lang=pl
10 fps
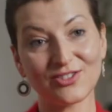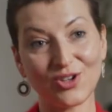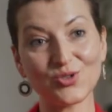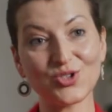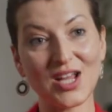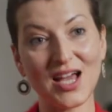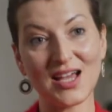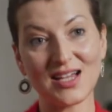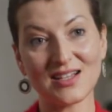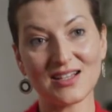To,
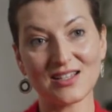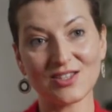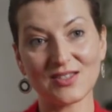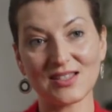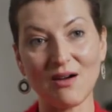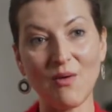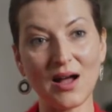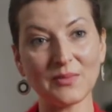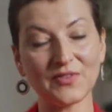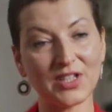że
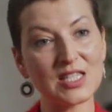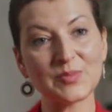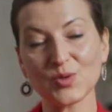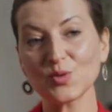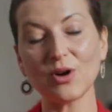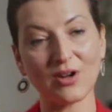zostałam w jakiś sposób